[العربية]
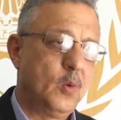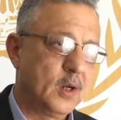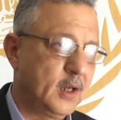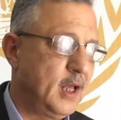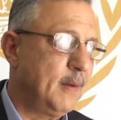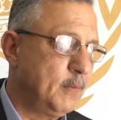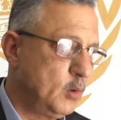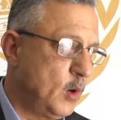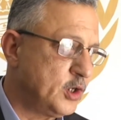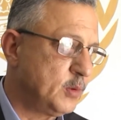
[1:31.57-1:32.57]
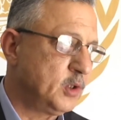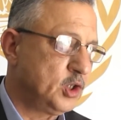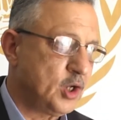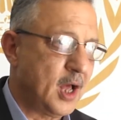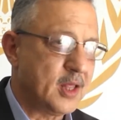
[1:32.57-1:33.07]
والقيام بالواجب
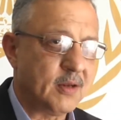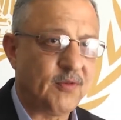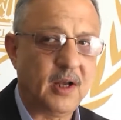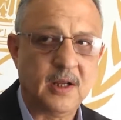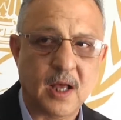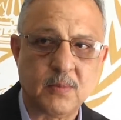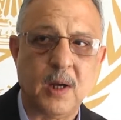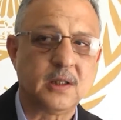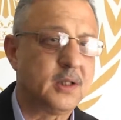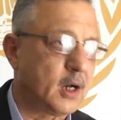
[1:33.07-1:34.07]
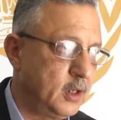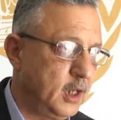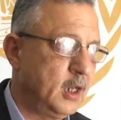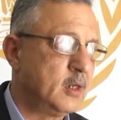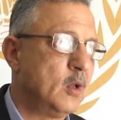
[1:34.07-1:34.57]
اتجاه هذه الفعاليات مع
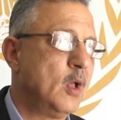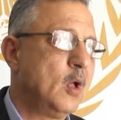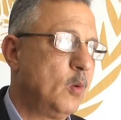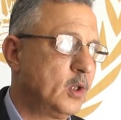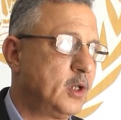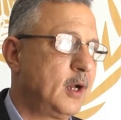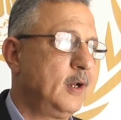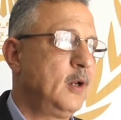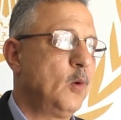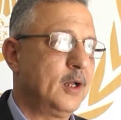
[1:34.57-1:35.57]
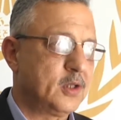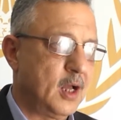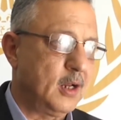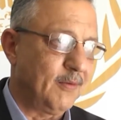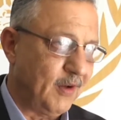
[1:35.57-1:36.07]
التقنين والتقليل
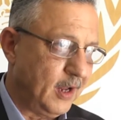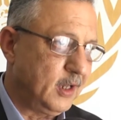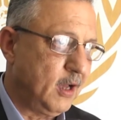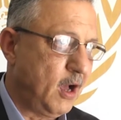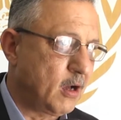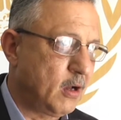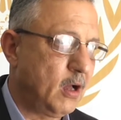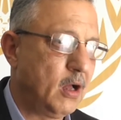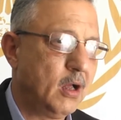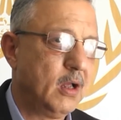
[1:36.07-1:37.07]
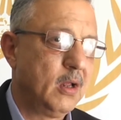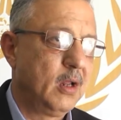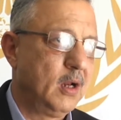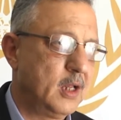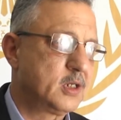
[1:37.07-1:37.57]
واعطاء الفعاليه حقها
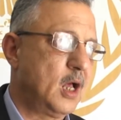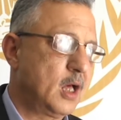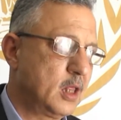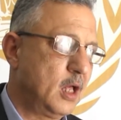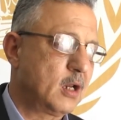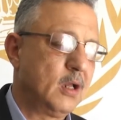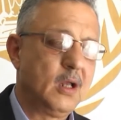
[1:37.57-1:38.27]
ليس اكثر